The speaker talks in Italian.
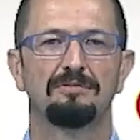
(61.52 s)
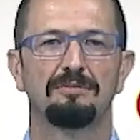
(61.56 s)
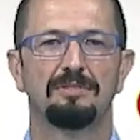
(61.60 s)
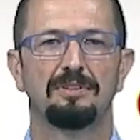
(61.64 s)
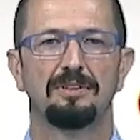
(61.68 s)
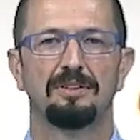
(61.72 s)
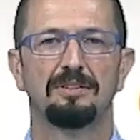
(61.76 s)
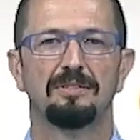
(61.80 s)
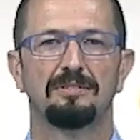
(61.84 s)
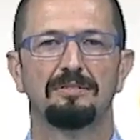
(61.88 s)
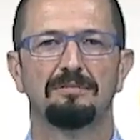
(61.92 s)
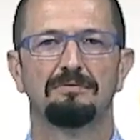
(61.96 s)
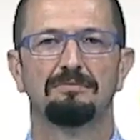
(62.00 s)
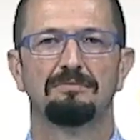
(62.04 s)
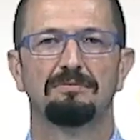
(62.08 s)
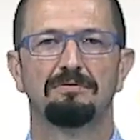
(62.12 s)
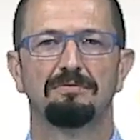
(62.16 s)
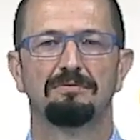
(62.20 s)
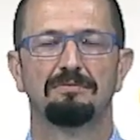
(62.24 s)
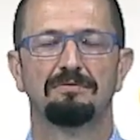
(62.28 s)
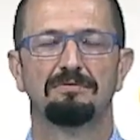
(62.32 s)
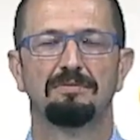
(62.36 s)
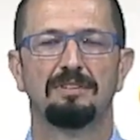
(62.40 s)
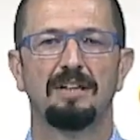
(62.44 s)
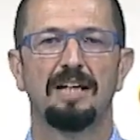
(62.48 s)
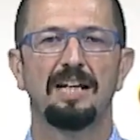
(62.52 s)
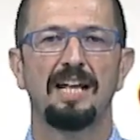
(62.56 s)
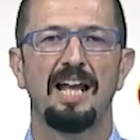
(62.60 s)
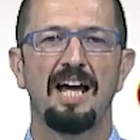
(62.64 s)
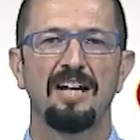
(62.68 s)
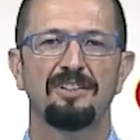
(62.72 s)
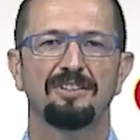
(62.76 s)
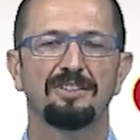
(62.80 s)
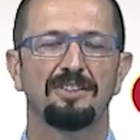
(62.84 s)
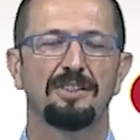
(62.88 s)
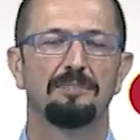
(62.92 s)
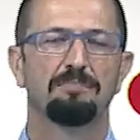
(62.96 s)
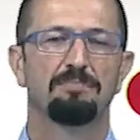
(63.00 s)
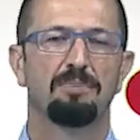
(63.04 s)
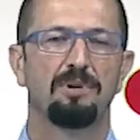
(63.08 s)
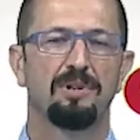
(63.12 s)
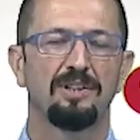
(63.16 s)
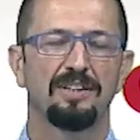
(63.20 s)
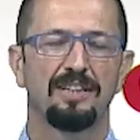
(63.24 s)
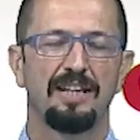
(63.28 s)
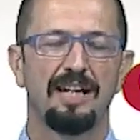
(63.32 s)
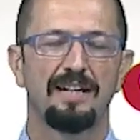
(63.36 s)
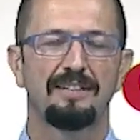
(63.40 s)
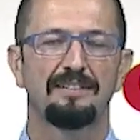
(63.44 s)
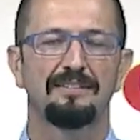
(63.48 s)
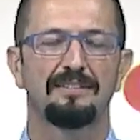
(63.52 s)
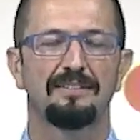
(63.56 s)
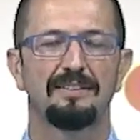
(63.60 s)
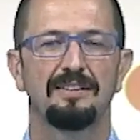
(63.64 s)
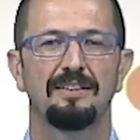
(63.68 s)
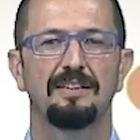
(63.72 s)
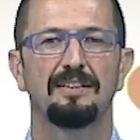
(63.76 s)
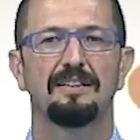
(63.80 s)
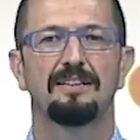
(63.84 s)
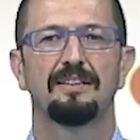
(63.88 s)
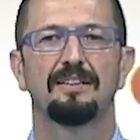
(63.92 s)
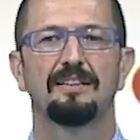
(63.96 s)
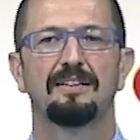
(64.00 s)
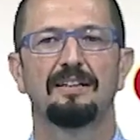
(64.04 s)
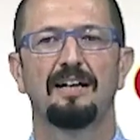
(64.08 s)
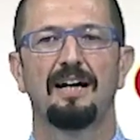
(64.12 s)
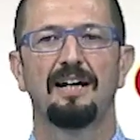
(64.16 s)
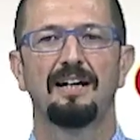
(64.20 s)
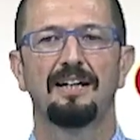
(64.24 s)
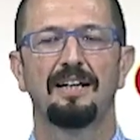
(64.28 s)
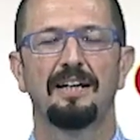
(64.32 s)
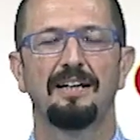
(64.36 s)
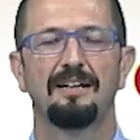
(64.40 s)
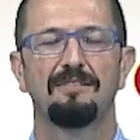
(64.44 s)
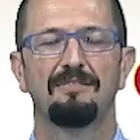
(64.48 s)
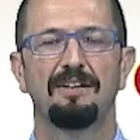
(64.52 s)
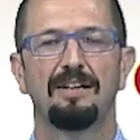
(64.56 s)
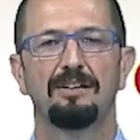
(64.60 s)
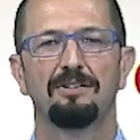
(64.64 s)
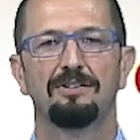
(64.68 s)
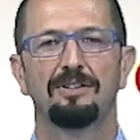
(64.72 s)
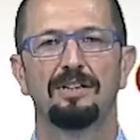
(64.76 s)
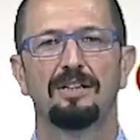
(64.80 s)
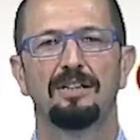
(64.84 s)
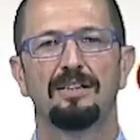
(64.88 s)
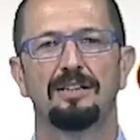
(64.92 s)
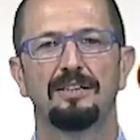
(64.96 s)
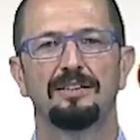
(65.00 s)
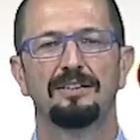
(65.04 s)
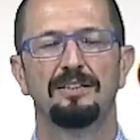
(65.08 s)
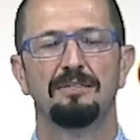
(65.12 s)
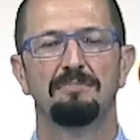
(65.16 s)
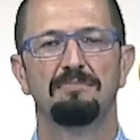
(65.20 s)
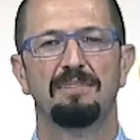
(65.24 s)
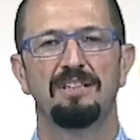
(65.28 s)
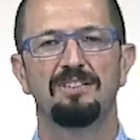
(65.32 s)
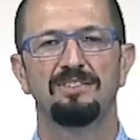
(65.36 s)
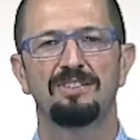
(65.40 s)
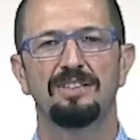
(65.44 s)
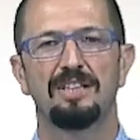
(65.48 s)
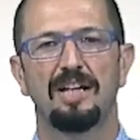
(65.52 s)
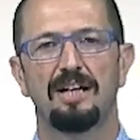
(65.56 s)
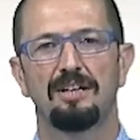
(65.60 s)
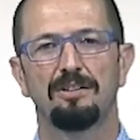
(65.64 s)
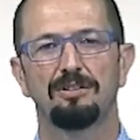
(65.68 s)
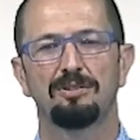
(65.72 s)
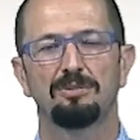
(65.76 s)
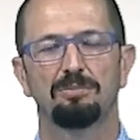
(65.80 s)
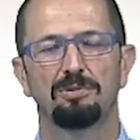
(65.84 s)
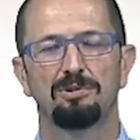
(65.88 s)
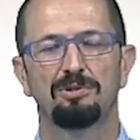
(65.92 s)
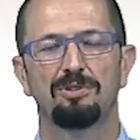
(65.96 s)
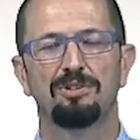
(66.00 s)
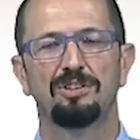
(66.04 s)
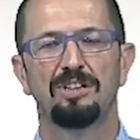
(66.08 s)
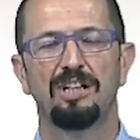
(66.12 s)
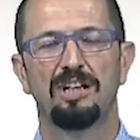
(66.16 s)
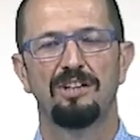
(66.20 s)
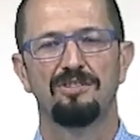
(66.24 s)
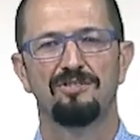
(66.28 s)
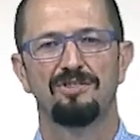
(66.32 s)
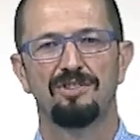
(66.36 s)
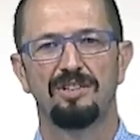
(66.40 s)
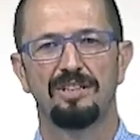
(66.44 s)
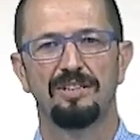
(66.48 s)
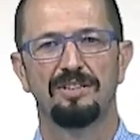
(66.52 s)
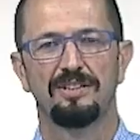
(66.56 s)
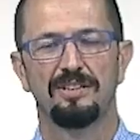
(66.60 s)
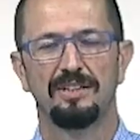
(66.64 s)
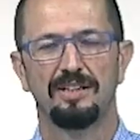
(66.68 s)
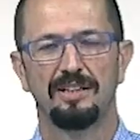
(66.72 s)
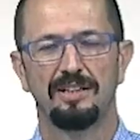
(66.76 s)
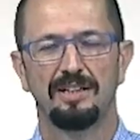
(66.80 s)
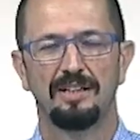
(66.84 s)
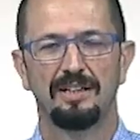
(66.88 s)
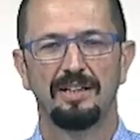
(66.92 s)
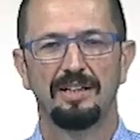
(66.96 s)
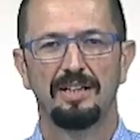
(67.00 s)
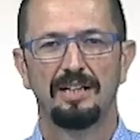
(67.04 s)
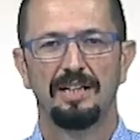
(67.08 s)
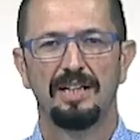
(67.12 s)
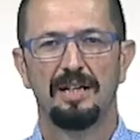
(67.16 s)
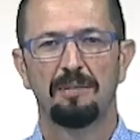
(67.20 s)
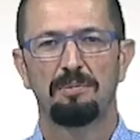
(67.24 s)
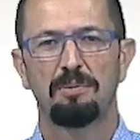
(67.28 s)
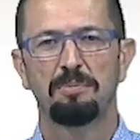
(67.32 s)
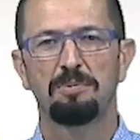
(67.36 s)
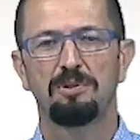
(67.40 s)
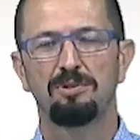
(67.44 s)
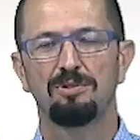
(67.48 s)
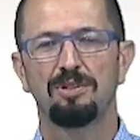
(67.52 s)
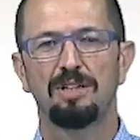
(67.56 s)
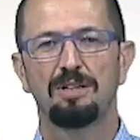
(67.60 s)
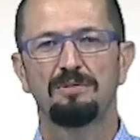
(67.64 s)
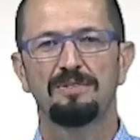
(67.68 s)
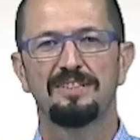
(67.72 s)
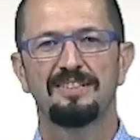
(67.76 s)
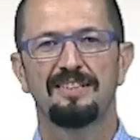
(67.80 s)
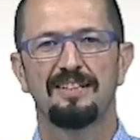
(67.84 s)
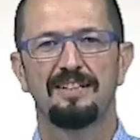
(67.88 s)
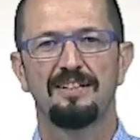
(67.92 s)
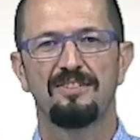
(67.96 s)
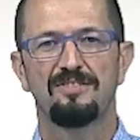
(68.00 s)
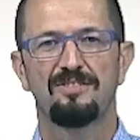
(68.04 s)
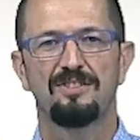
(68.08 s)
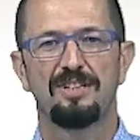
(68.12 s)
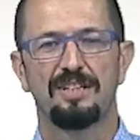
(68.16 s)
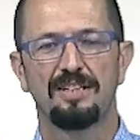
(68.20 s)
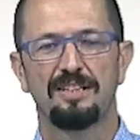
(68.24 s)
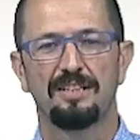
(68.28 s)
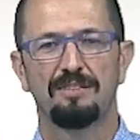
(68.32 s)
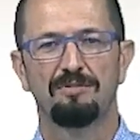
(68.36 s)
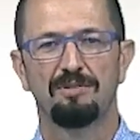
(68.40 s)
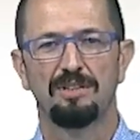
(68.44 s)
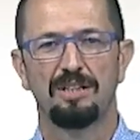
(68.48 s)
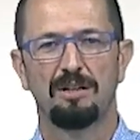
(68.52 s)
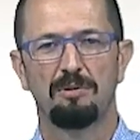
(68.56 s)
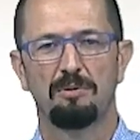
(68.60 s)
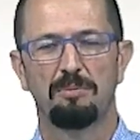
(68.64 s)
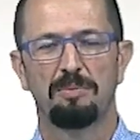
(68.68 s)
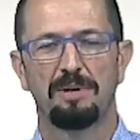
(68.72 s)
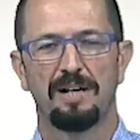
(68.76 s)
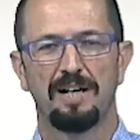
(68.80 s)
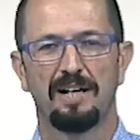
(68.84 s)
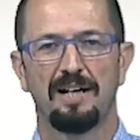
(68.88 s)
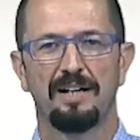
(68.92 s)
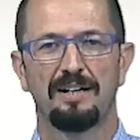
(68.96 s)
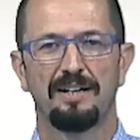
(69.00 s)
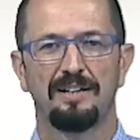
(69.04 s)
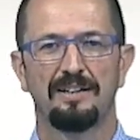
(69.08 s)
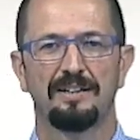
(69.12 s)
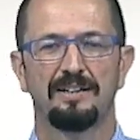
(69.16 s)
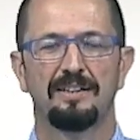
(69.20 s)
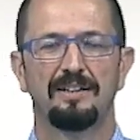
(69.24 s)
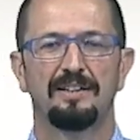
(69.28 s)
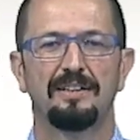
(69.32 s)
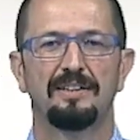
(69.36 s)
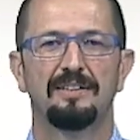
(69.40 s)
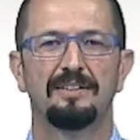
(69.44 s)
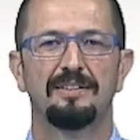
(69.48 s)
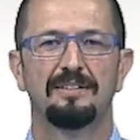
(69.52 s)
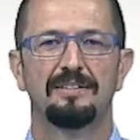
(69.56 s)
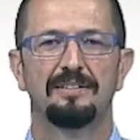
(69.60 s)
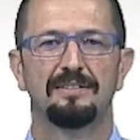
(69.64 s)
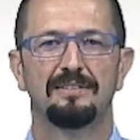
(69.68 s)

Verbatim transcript: um, dei lasci importanti eh, anche a livello del, di immaginario, soprattutto di leggende. E proprio di una di queste leggende vogliamo parlare eh,